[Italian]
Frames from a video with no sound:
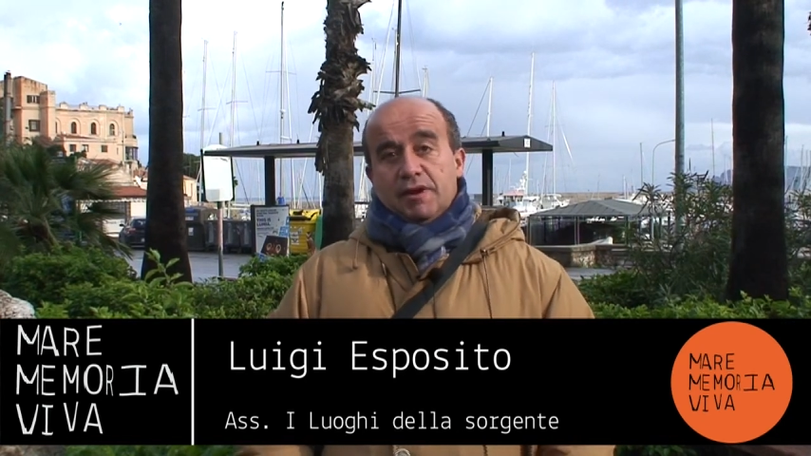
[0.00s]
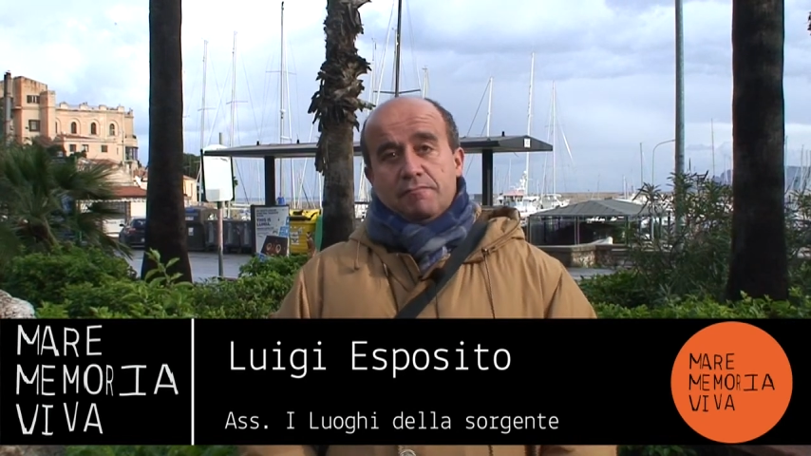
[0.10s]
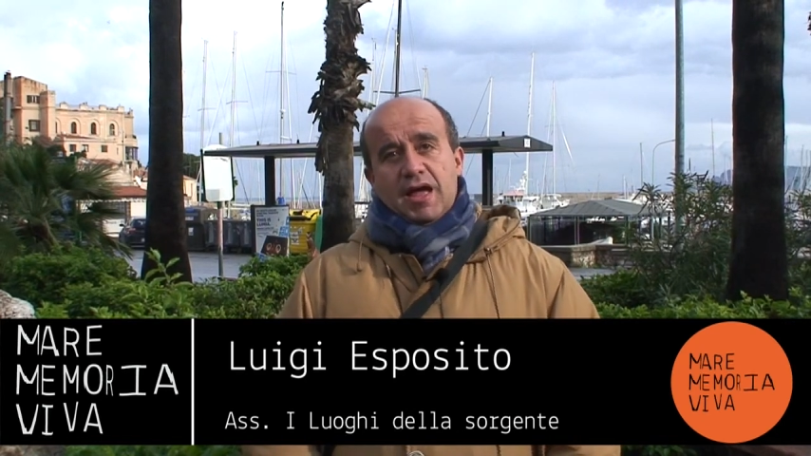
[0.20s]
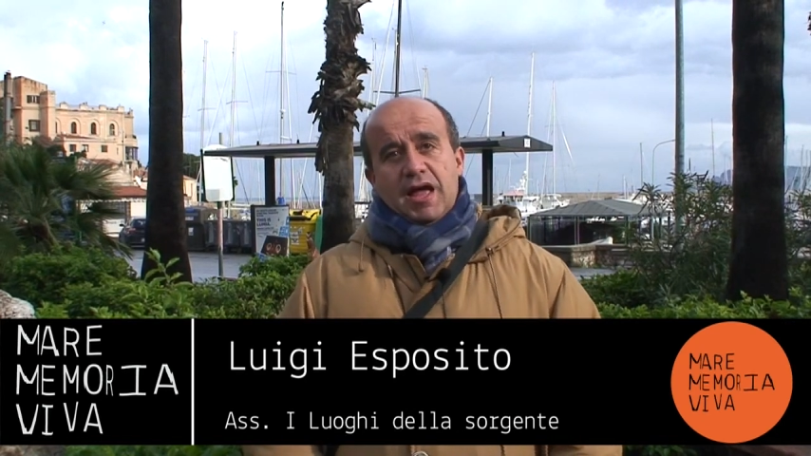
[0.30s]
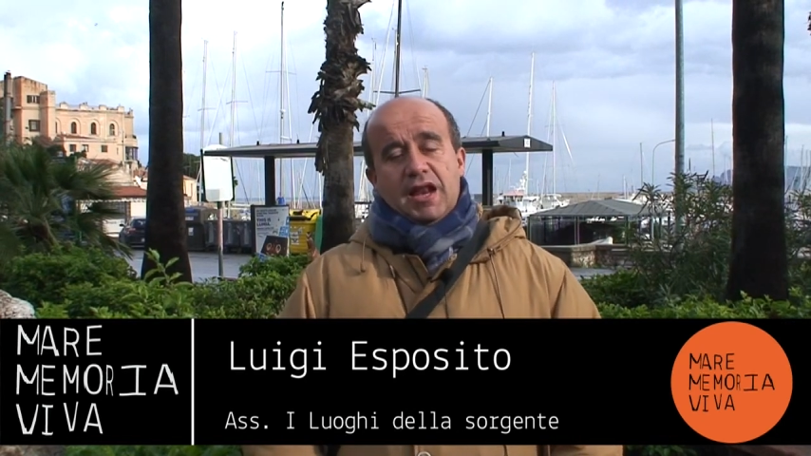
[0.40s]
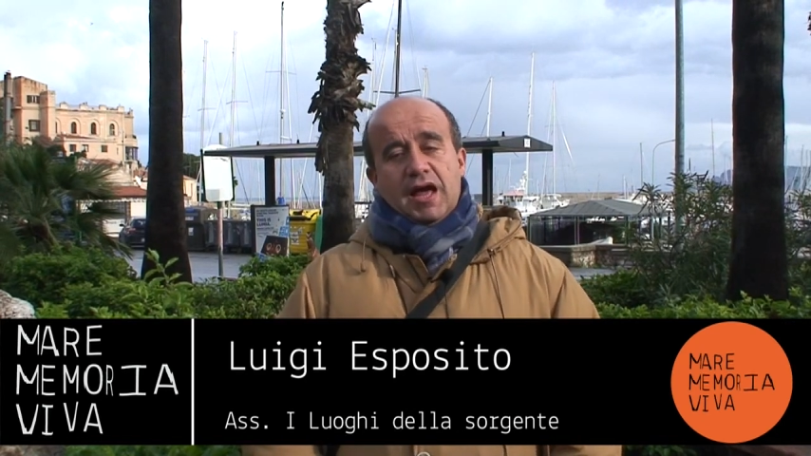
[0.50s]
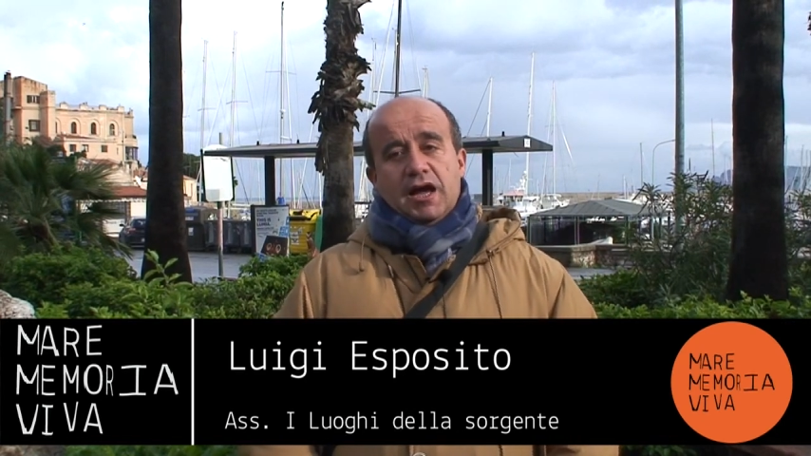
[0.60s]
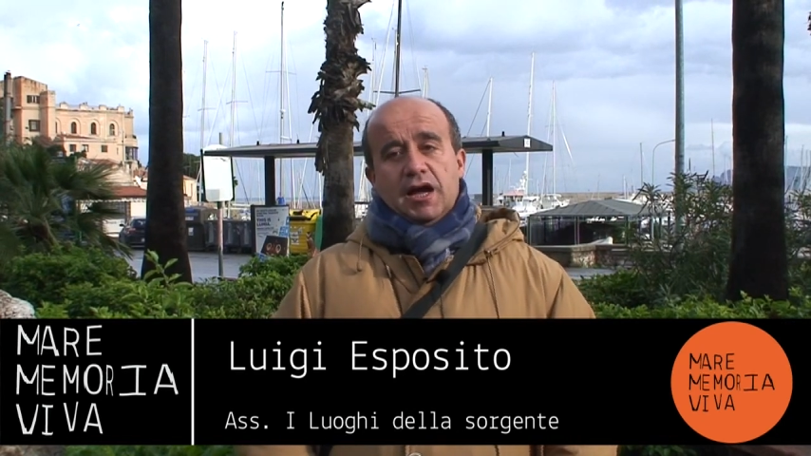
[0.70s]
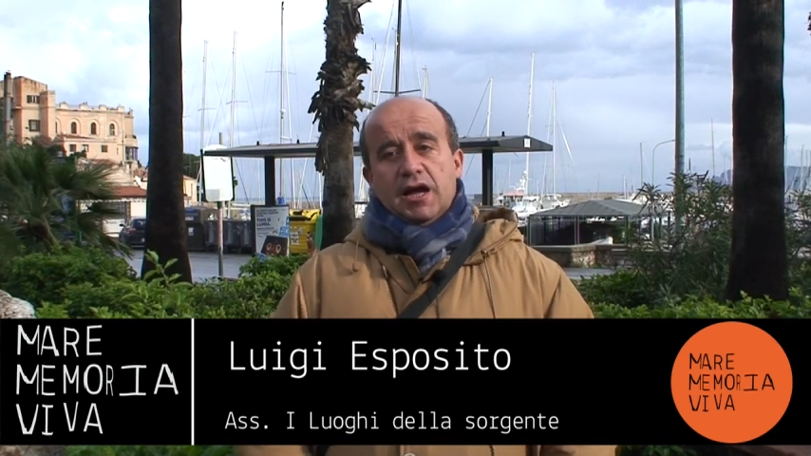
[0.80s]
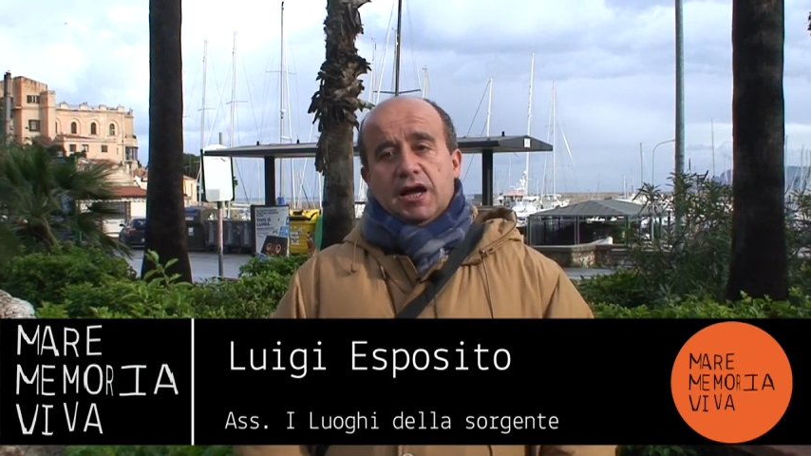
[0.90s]
per me è
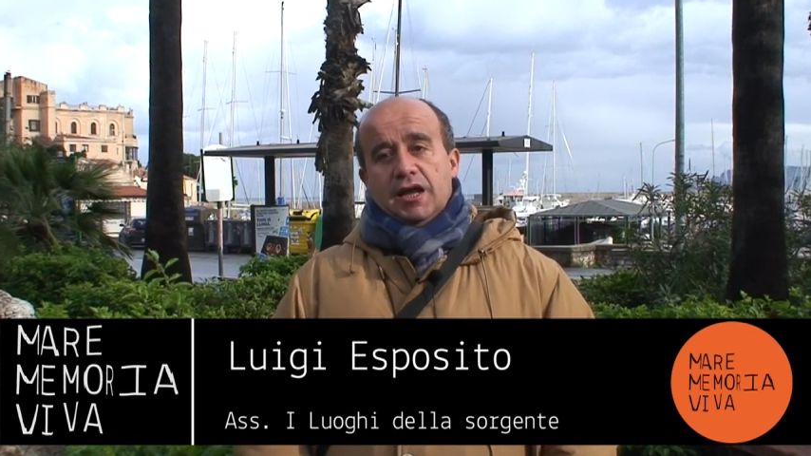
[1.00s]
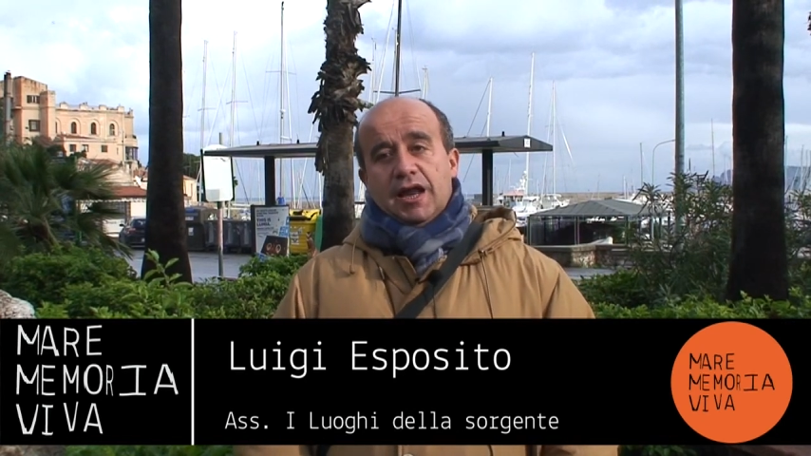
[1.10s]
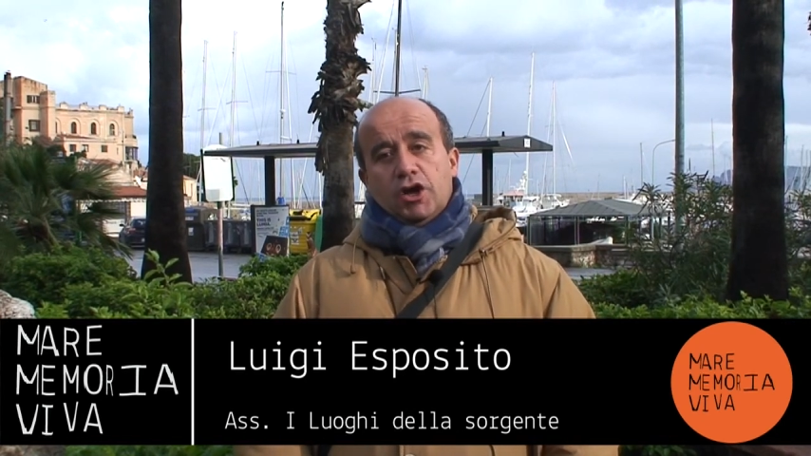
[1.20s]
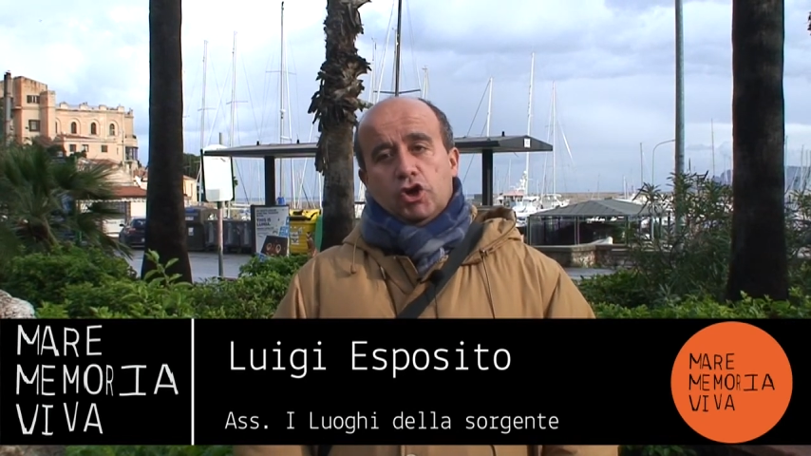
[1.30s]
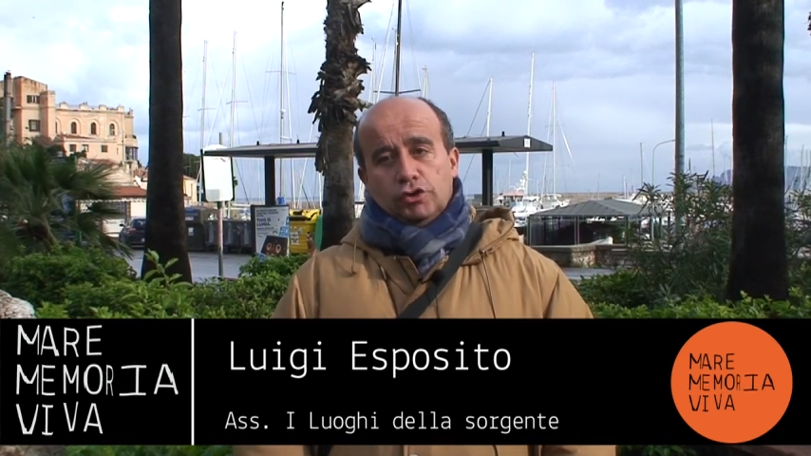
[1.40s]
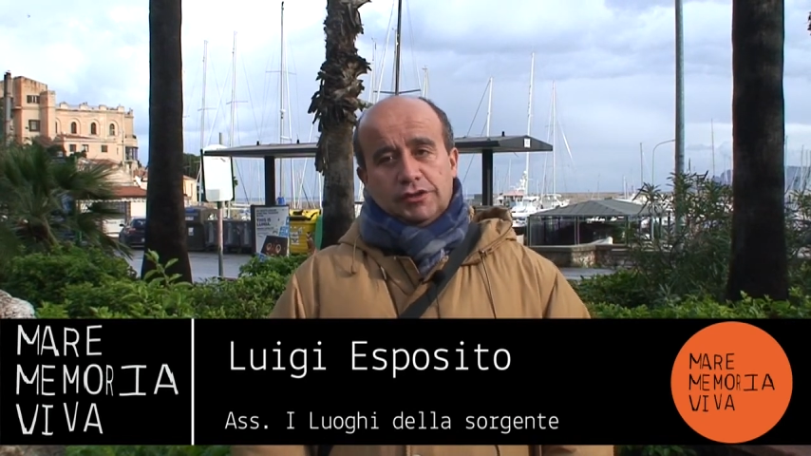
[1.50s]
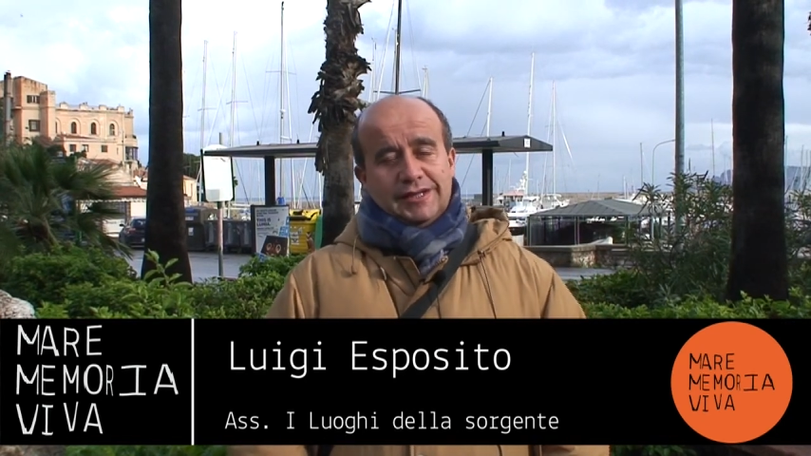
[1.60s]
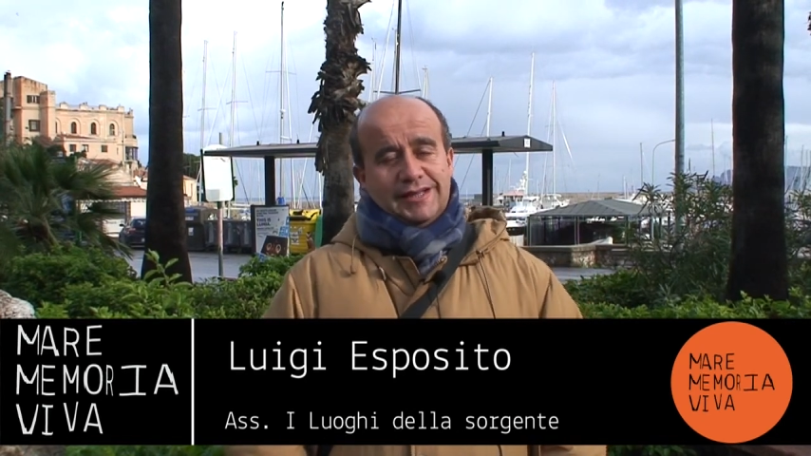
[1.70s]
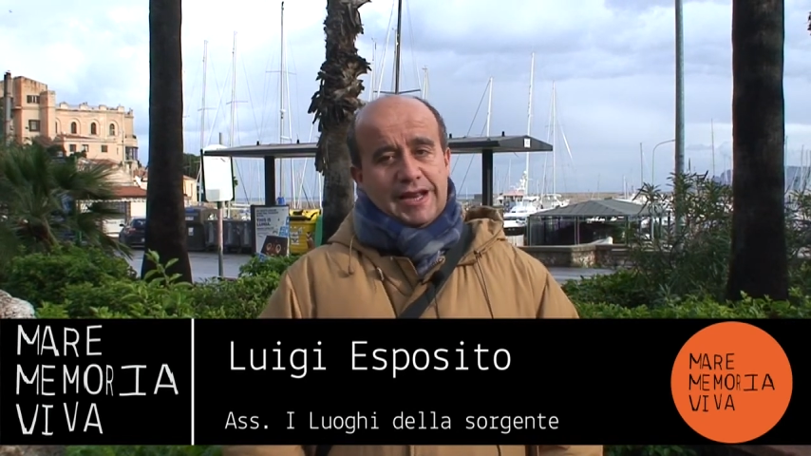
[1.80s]
la, la grotta